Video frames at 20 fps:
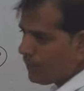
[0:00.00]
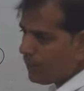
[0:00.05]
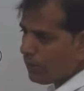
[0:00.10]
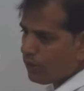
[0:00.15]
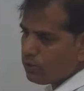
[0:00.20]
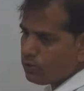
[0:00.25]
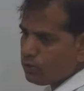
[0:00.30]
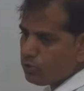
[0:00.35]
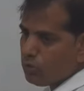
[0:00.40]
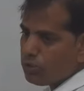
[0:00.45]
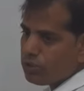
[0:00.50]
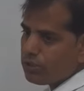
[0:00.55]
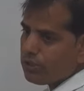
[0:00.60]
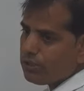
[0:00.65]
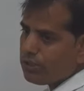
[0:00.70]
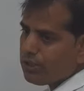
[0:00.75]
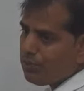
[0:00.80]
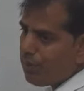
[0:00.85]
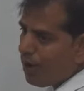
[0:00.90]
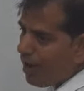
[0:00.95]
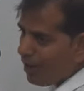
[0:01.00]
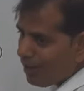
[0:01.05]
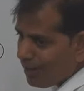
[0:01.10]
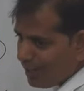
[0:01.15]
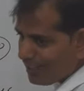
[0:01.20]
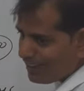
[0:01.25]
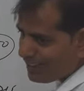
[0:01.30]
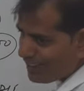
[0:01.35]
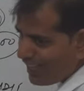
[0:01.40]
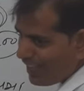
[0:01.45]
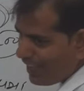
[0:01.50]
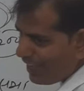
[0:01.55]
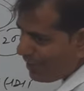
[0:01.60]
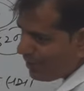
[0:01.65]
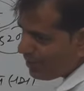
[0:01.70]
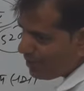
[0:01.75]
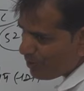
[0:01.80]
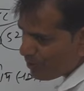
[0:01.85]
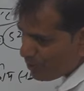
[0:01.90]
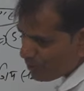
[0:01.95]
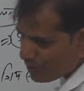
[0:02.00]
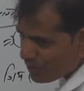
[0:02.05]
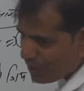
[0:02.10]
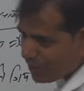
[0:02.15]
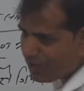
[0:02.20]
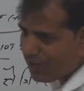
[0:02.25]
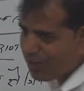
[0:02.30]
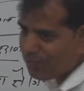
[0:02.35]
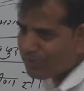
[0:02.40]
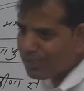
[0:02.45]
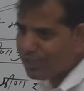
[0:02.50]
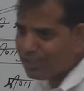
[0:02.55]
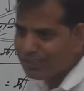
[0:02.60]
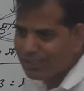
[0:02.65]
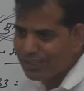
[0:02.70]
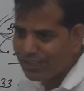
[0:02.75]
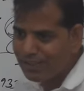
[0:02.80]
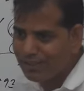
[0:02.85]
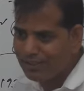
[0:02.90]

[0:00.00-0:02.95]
जो इसके अंदर भाग लेता है उसका नाम क्या था